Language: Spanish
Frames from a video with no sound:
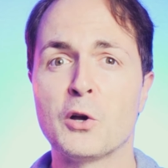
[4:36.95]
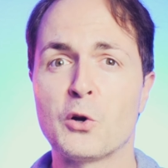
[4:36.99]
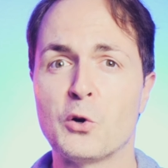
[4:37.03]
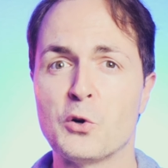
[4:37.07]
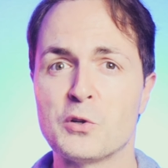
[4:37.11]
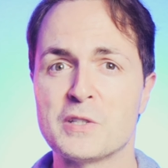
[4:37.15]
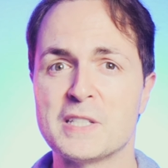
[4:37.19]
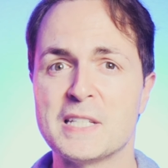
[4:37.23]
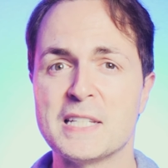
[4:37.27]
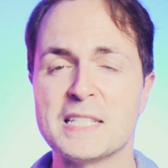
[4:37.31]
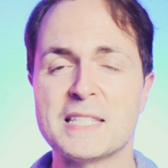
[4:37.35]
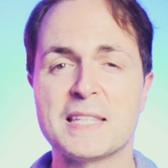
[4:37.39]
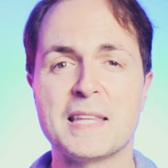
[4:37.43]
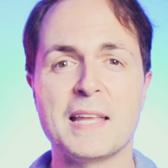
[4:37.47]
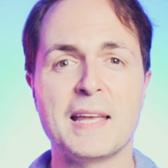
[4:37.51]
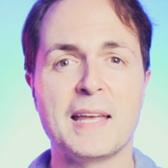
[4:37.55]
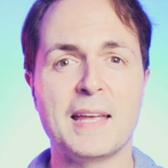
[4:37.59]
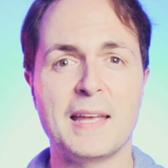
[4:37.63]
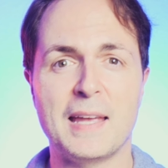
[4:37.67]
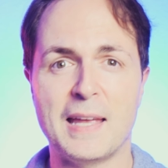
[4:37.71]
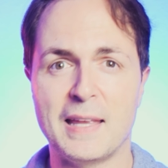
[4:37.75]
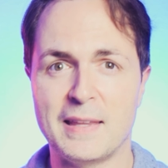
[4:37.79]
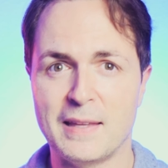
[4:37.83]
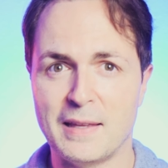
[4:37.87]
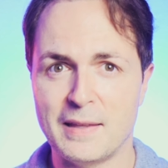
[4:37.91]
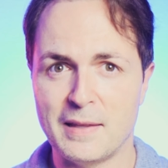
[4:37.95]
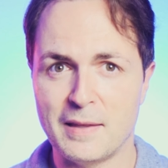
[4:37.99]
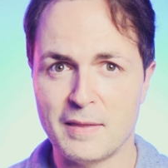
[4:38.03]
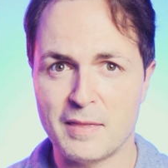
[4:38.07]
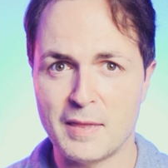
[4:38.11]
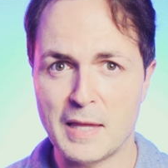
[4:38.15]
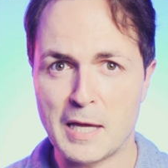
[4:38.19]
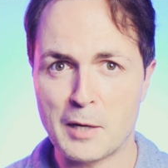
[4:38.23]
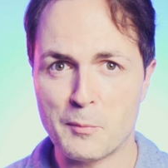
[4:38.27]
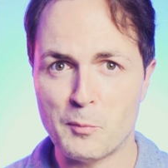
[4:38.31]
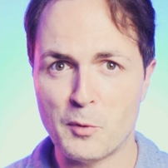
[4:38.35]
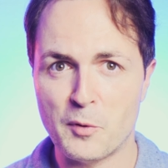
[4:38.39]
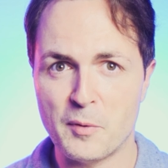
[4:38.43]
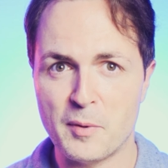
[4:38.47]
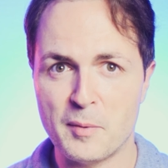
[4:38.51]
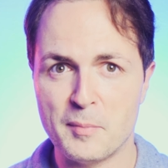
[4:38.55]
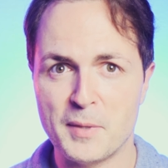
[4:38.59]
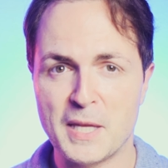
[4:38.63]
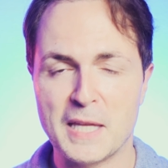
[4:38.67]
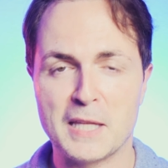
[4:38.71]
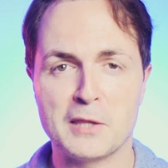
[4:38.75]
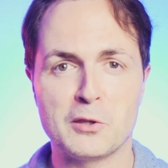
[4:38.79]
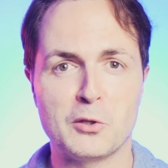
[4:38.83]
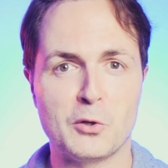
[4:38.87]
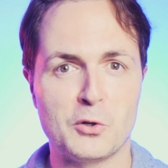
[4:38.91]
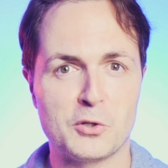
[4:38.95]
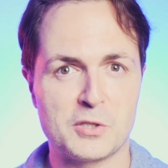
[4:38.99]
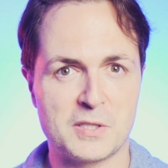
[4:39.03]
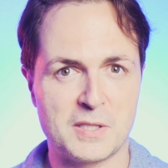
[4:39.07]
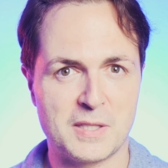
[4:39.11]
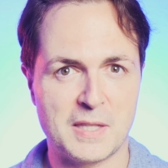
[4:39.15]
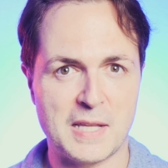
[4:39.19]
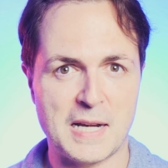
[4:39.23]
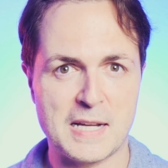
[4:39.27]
Consiste en iniciar movimientos,